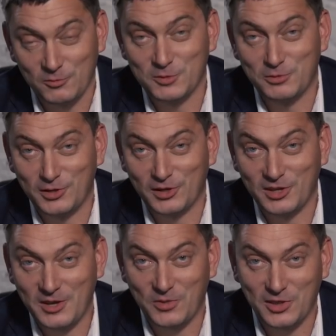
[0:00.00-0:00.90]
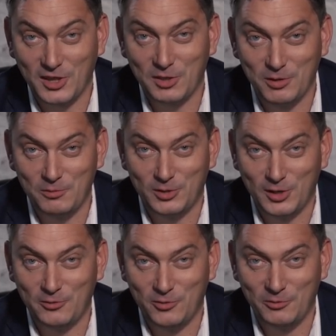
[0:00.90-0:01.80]
Ну, может быть, тогда не надо было бы
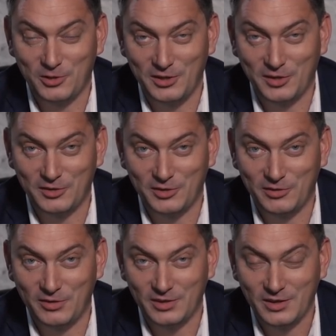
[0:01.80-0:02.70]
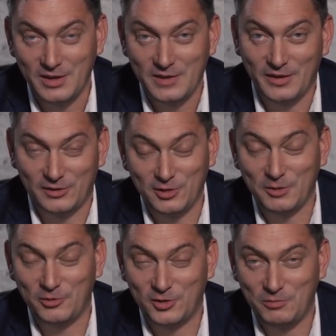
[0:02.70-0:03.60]
телефоном кидаться в ответ. А стоило
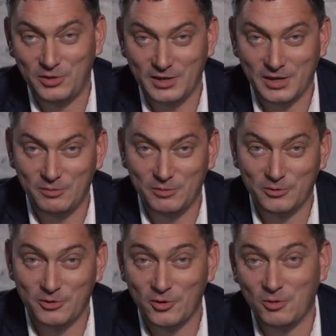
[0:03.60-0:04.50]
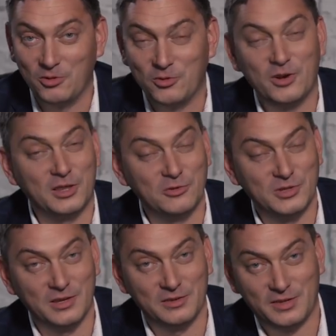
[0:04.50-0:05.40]
поступить как-нибудь по-другому. Но это
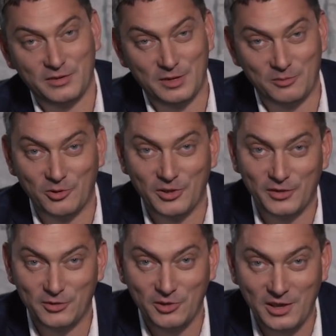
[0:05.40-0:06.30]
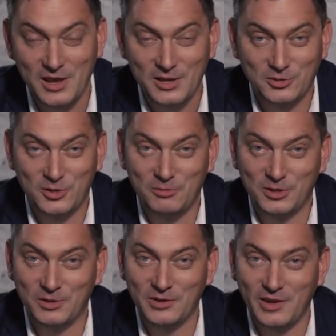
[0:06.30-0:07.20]
уже совсем другая история, что об
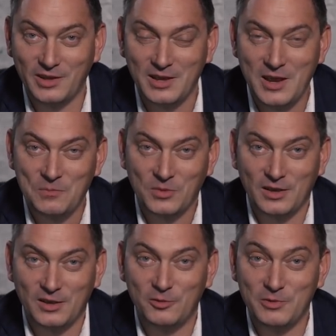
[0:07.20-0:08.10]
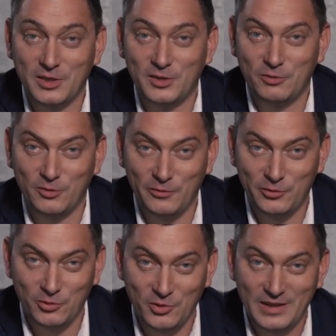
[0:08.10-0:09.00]
этом говорить. А, у меня на сегодня
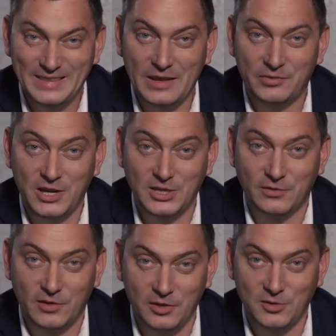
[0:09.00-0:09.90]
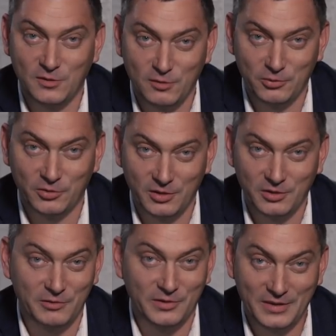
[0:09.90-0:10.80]
все. До встречи в следующем выпуске.
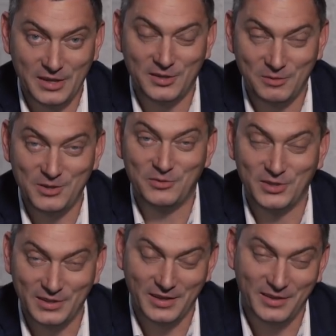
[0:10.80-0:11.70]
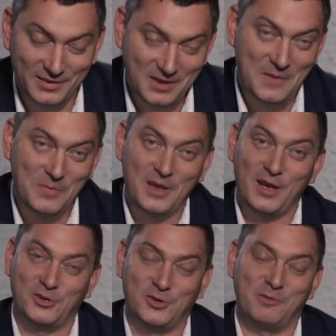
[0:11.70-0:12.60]
Вы знаете, мне всегда есть
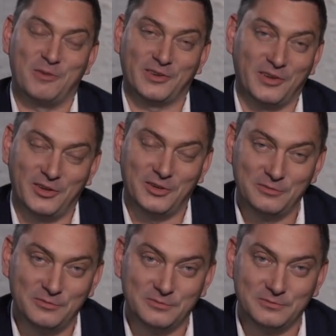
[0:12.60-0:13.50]
о чем вам рассказать.